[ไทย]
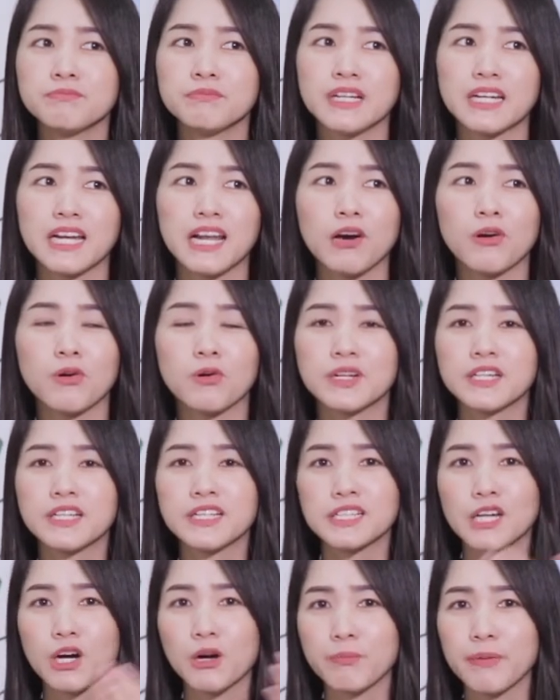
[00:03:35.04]
เหมือนเรา
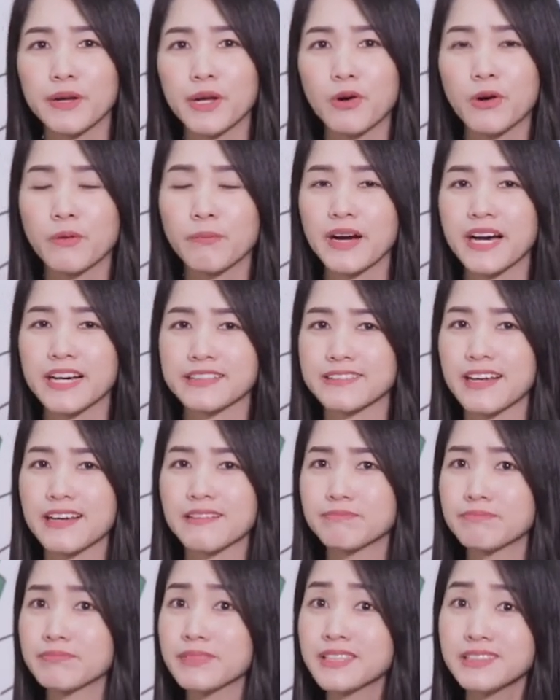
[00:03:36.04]
เดินเข้าไปห้องผ่าตั
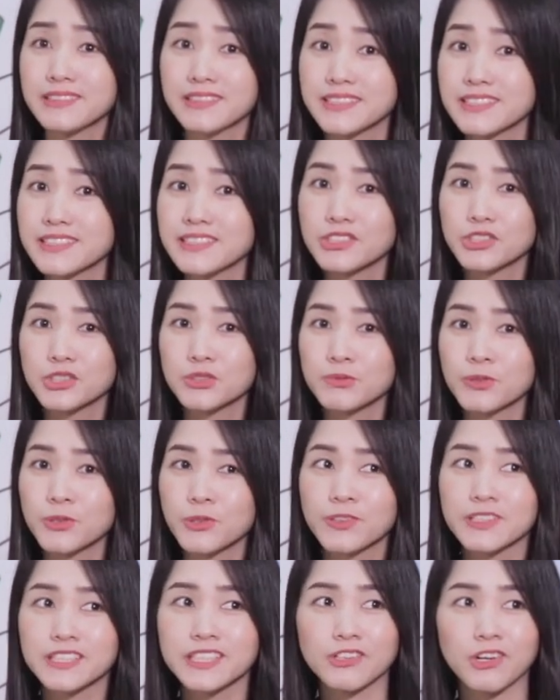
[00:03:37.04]
ดไม่ถึงครึ่งชั่วโม
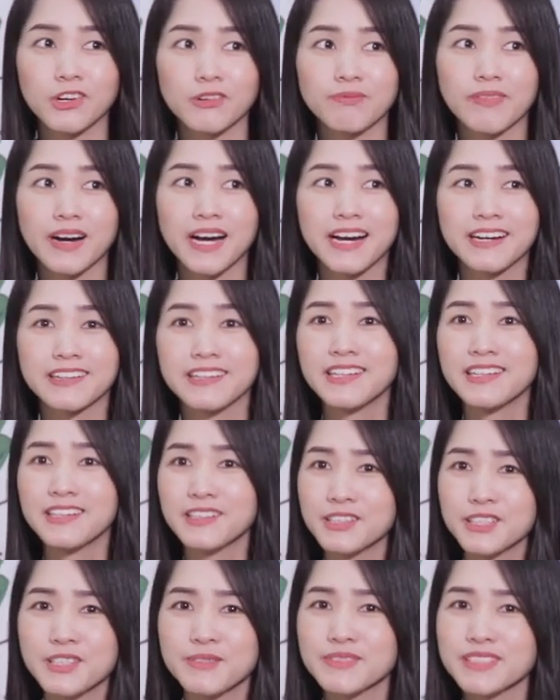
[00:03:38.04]
งเดินออกมา
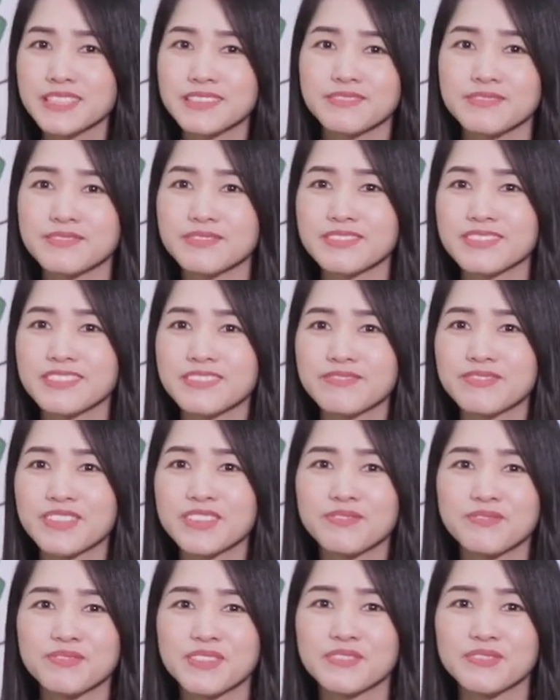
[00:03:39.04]
เฮ้ยมัน
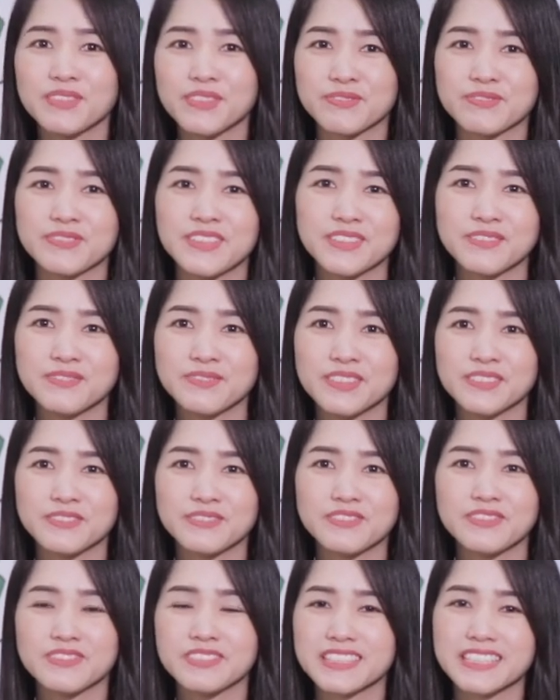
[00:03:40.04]
แบบเหมือนแบบ
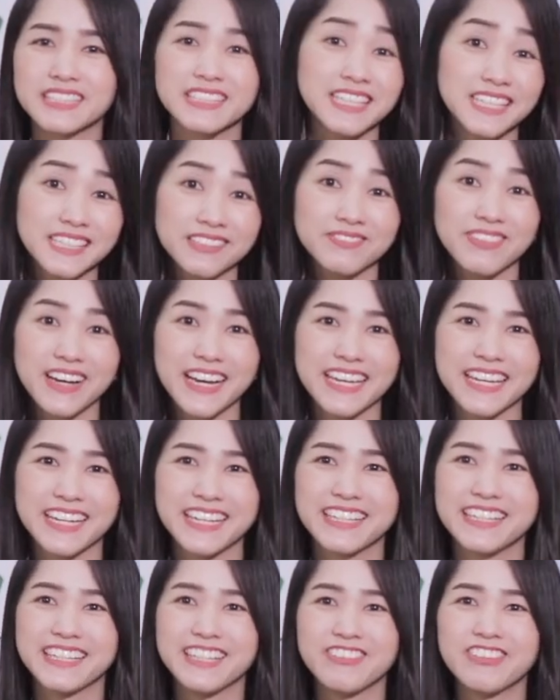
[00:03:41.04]
เกิดใหม่
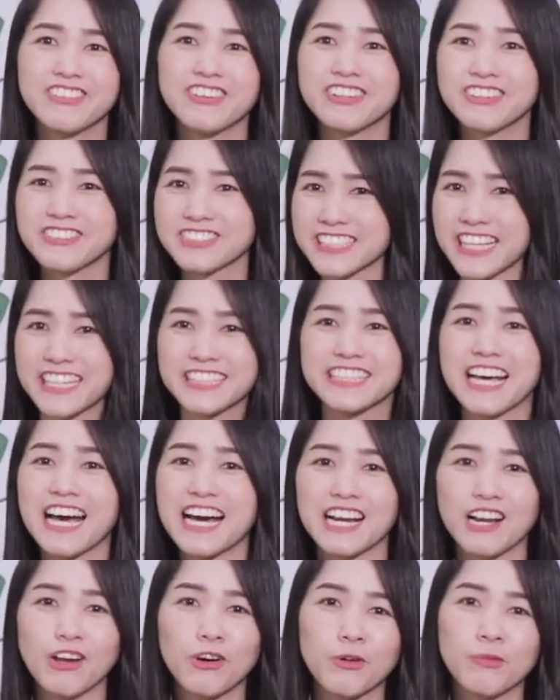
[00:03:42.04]
เลยเพราะว่าสายตา
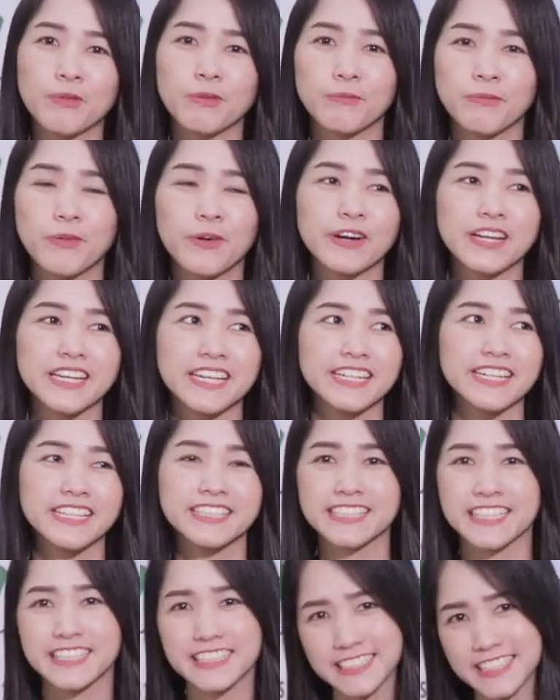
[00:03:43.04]
เรามองเห็นได้
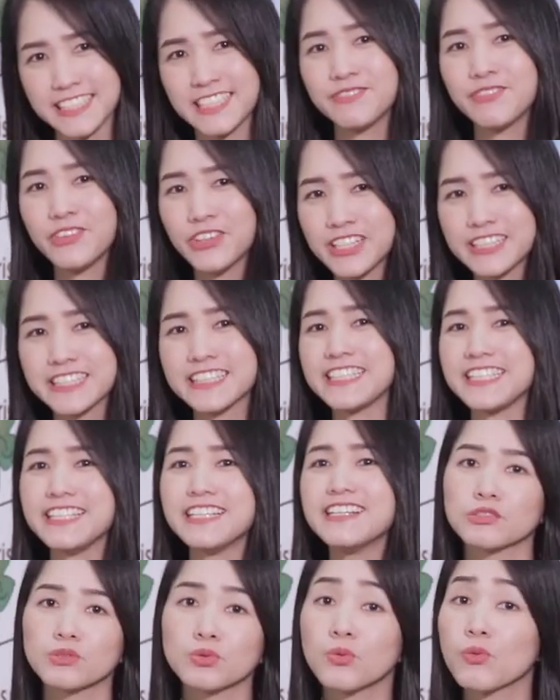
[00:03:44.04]
ชัดเจนปกติ
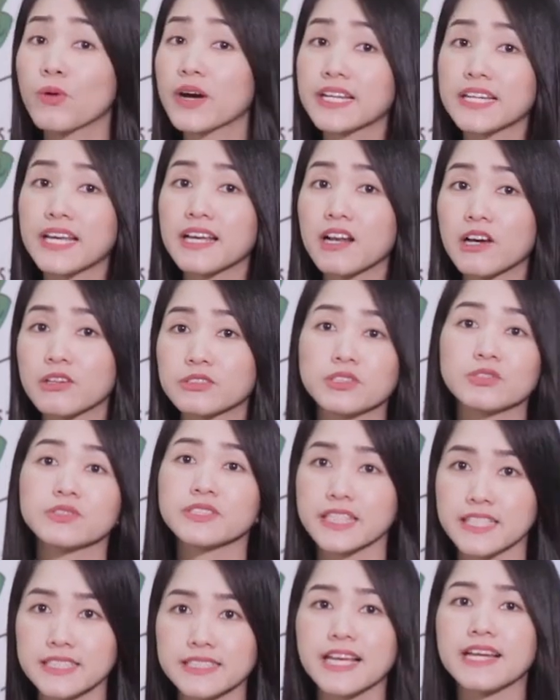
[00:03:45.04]
ทุกวันนี้เราต้อง
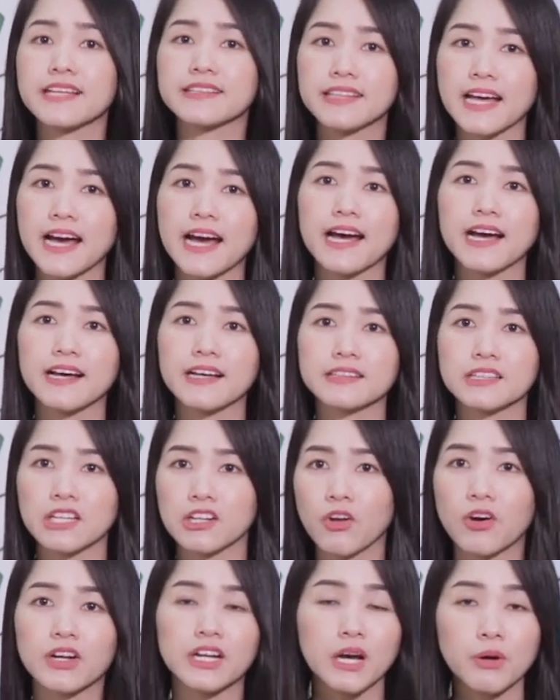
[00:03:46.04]
ใช้สายตาต
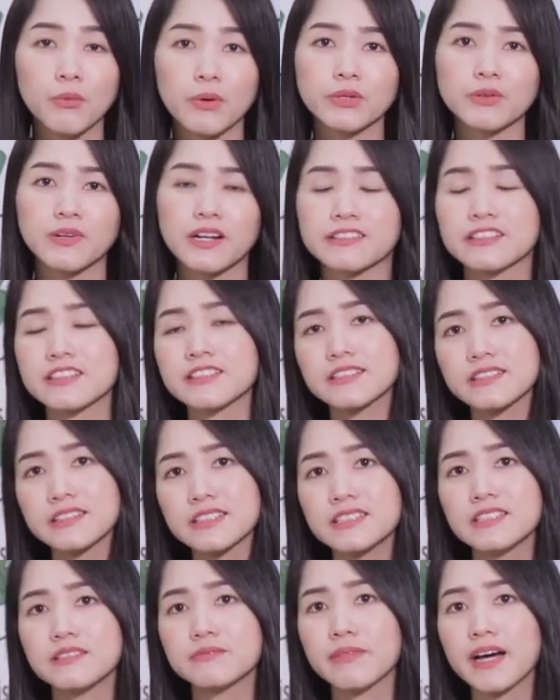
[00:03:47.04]
ลอดทั้งวันอยู่แล้วตั้งแต่
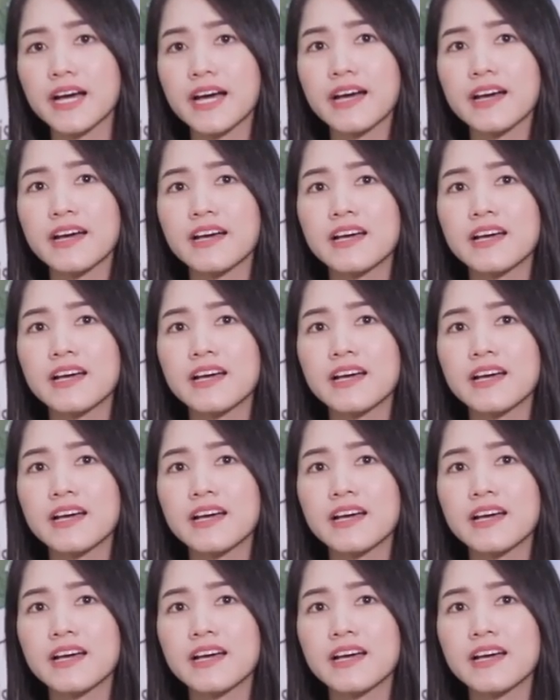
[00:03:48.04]
ตื่นมา